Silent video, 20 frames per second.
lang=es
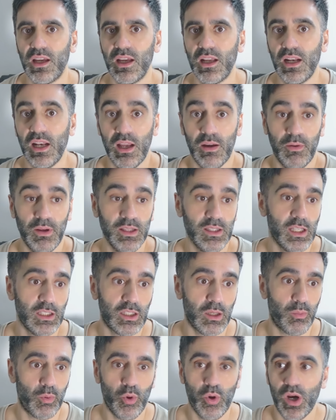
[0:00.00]
Las ventas
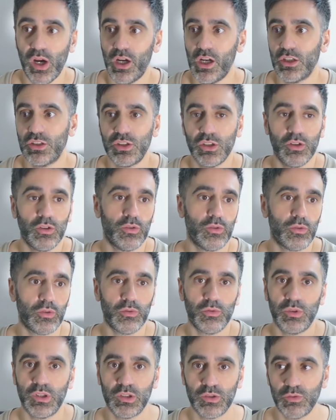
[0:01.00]
tampoco crecieron
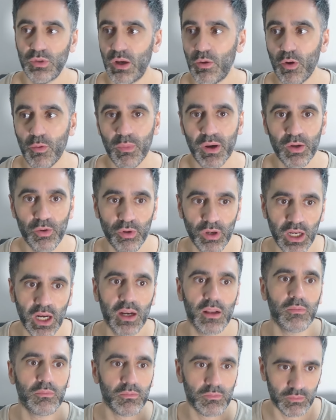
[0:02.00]
una bomba nuclear,